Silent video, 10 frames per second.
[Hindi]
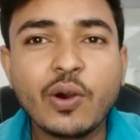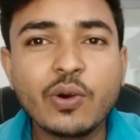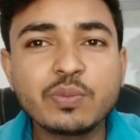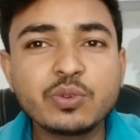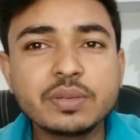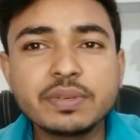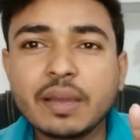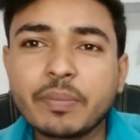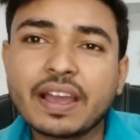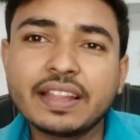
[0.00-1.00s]
और मुझे
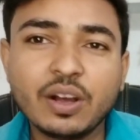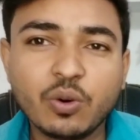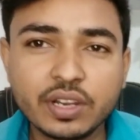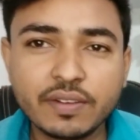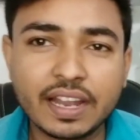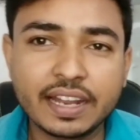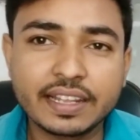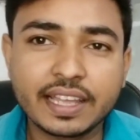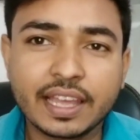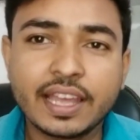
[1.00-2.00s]
भैया फायदा होने वाला
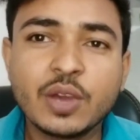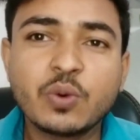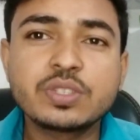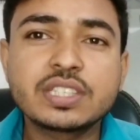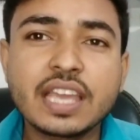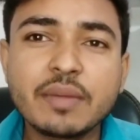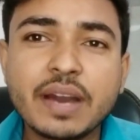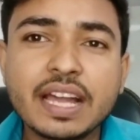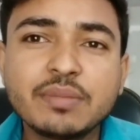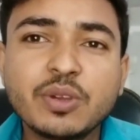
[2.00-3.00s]
नहीं है उसके
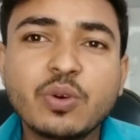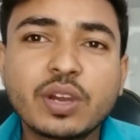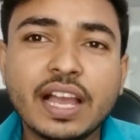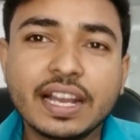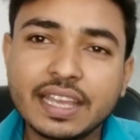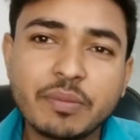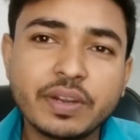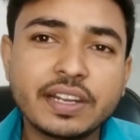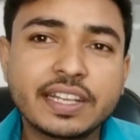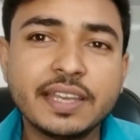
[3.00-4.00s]
बाद में वो क्या गया
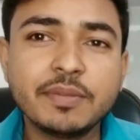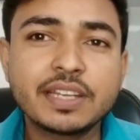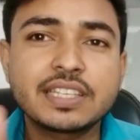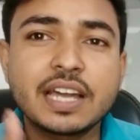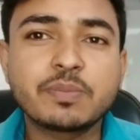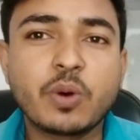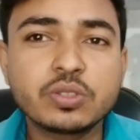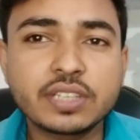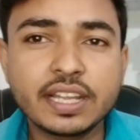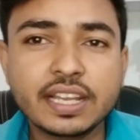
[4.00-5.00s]
अपने टीम के साथ
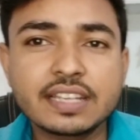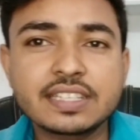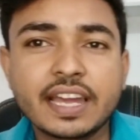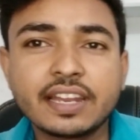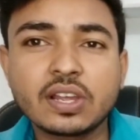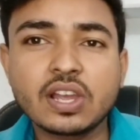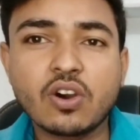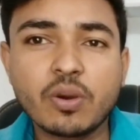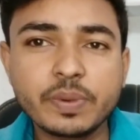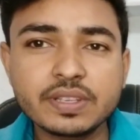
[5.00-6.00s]
पहुंच रहे हैं खेसारी के
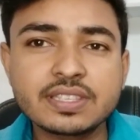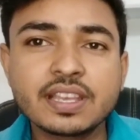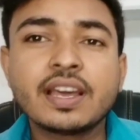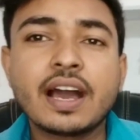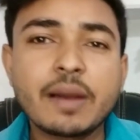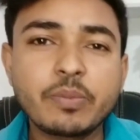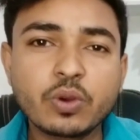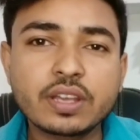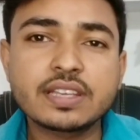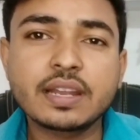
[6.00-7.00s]
ऑफिस आप
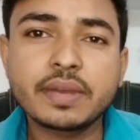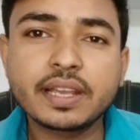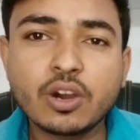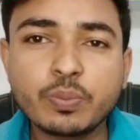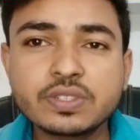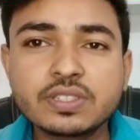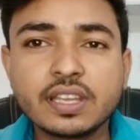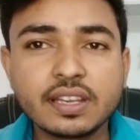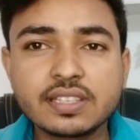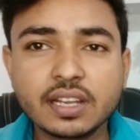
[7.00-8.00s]
लोग खेसारी भाई का ऑफिस
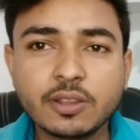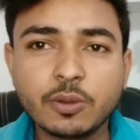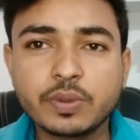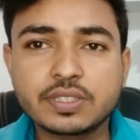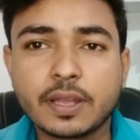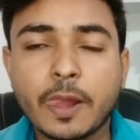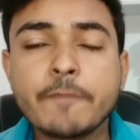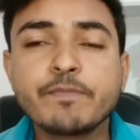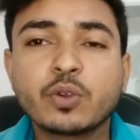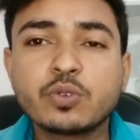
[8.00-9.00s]
देख ही सकते हो पीछे
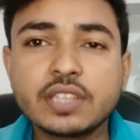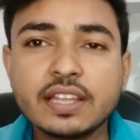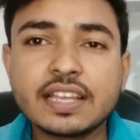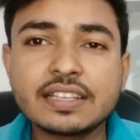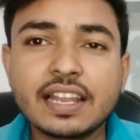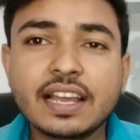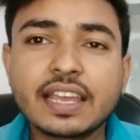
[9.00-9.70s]
उससे अंदाज़ा लग